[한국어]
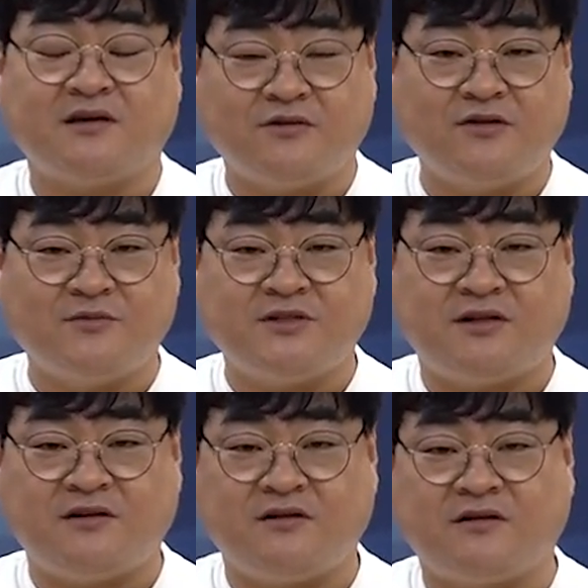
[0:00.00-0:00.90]
기출
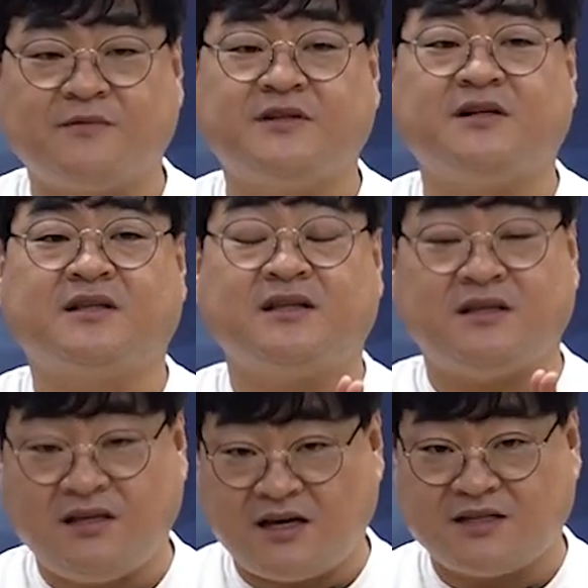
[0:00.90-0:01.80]
문제를 여러분들 이 일단
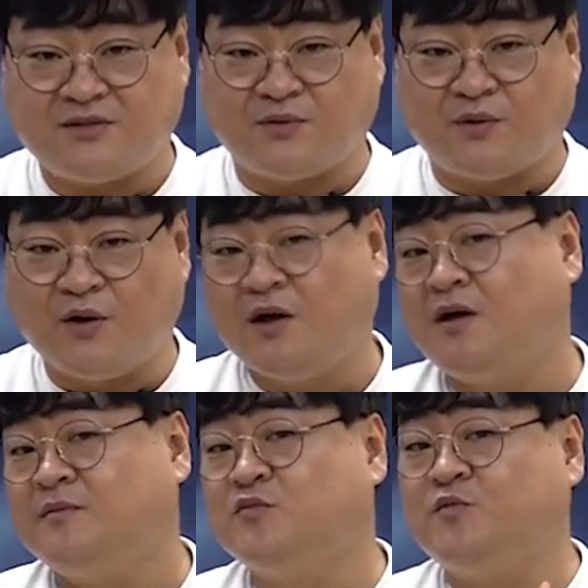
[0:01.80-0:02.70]
이해하시고
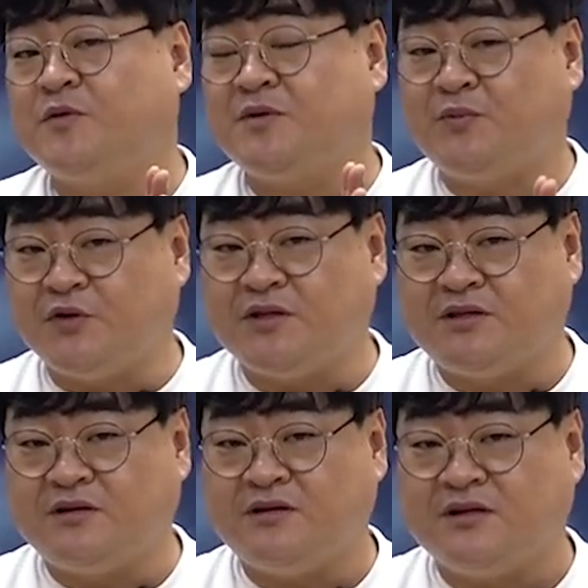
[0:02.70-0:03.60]
문법의
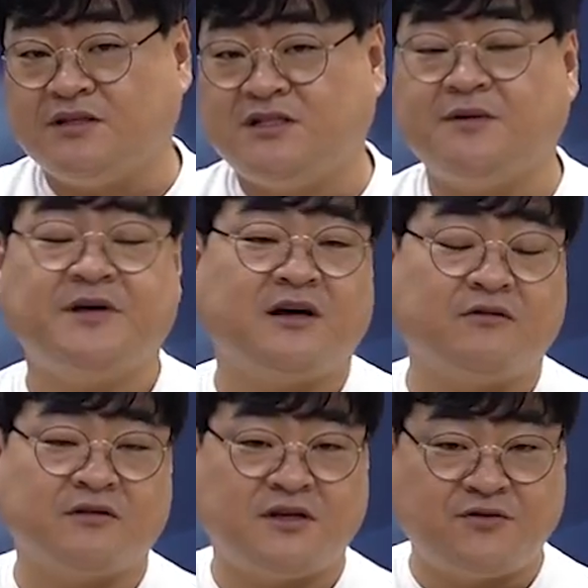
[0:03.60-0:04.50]
포인트, 시험에
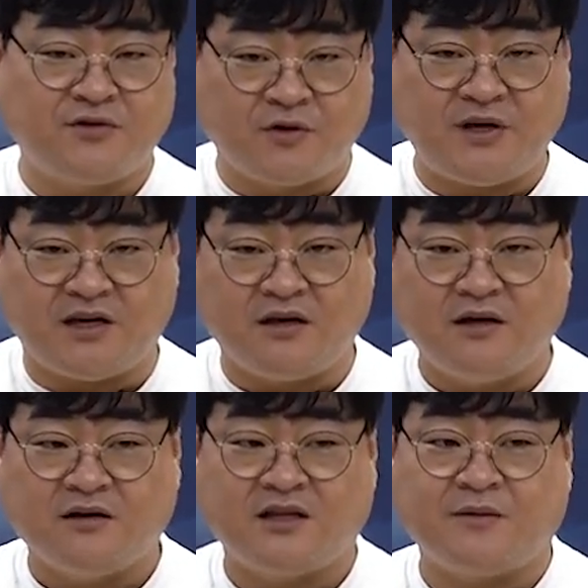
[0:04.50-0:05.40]
나오는 기출 어휘,
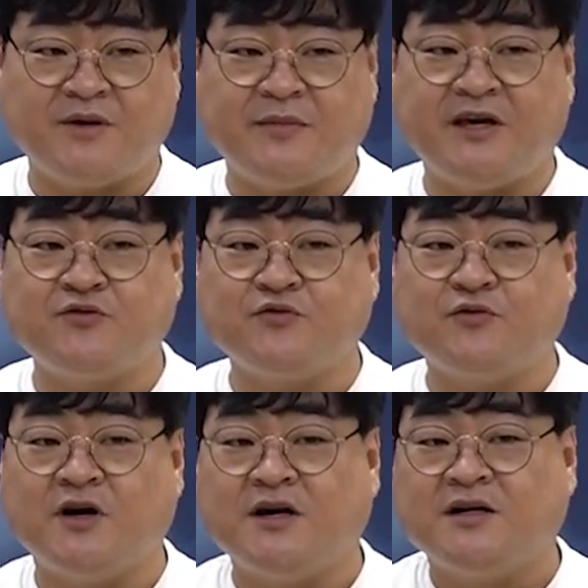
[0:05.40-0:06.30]
그 다음에 매주